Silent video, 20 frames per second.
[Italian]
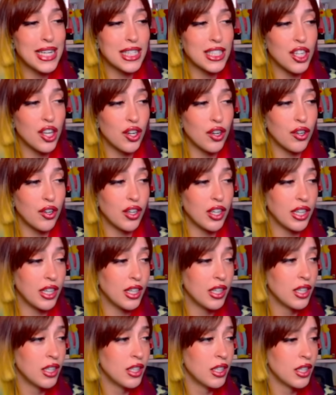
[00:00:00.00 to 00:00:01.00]
a
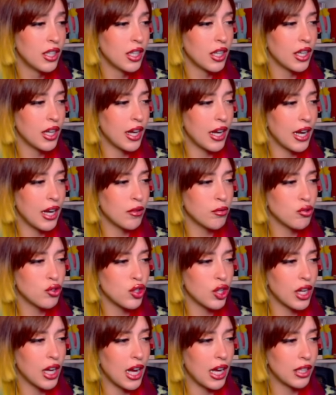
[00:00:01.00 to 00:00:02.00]
Toy, crea un
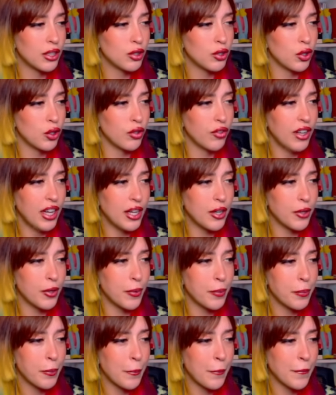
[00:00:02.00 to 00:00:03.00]
giocattolo,
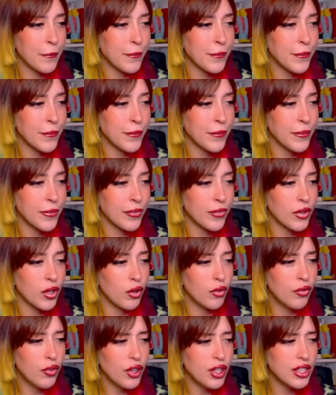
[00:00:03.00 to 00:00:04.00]
vero?
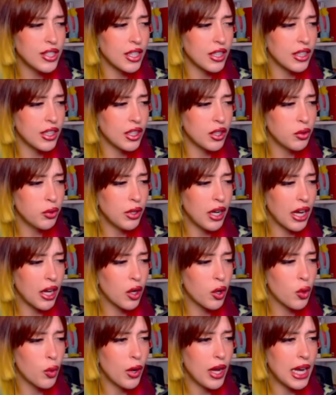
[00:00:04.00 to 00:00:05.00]
O forse addirittura
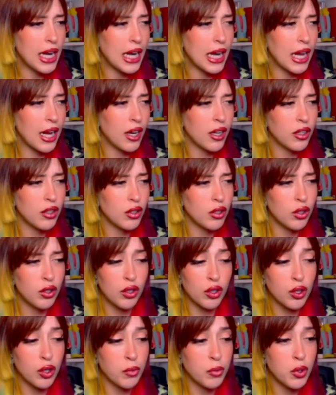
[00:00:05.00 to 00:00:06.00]
è quella,
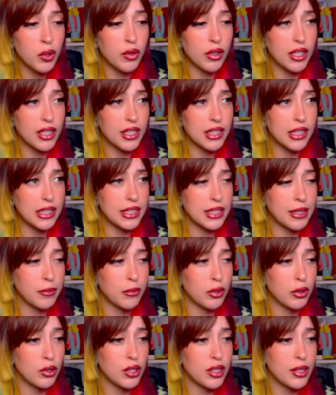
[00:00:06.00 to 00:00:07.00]
o comunque una stanza
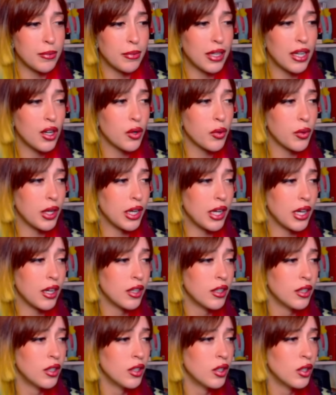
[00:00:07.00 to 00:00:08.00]
molto simile a quella.
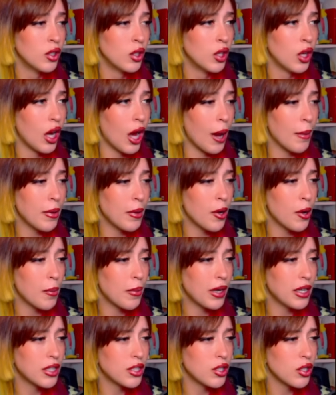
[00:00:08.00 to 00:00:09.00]
Abbiamo
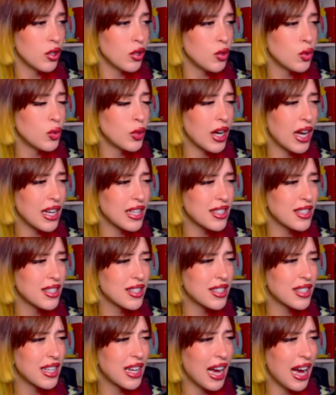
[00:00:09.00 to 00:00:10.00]
preso una
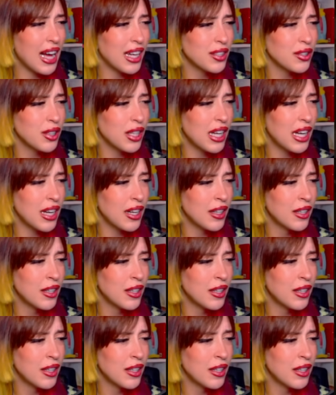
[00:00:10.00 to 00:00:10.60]
scatola.